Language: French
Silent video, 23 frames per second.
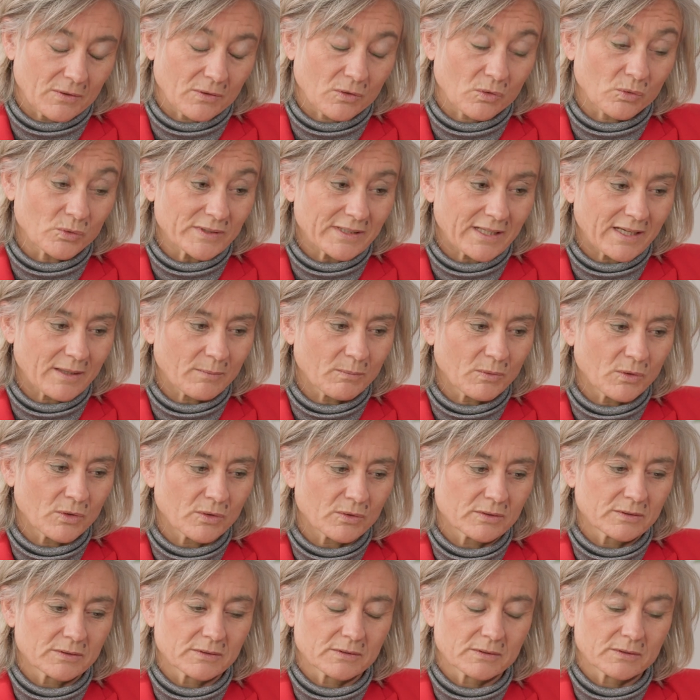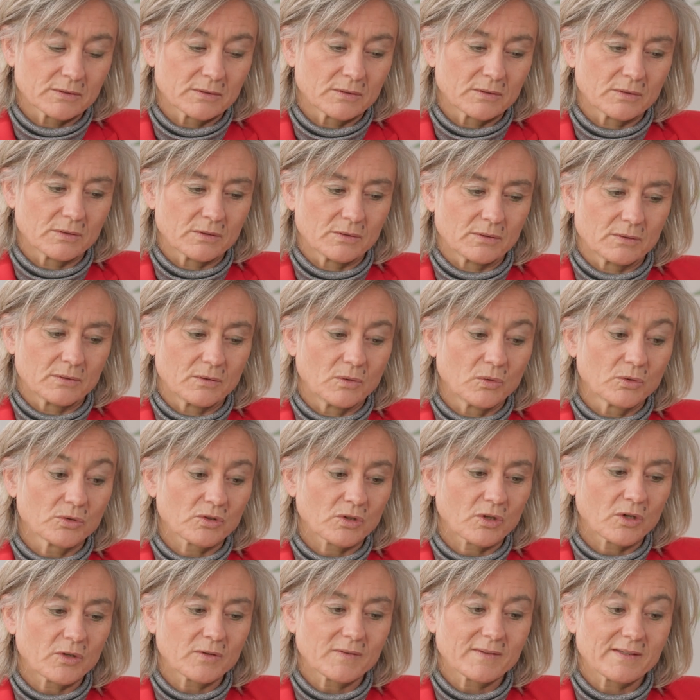contrairement au
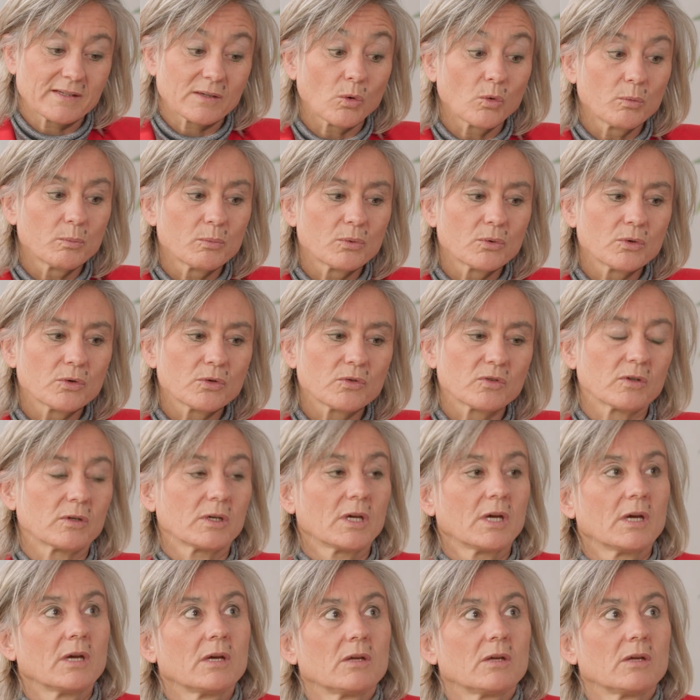trust qui repose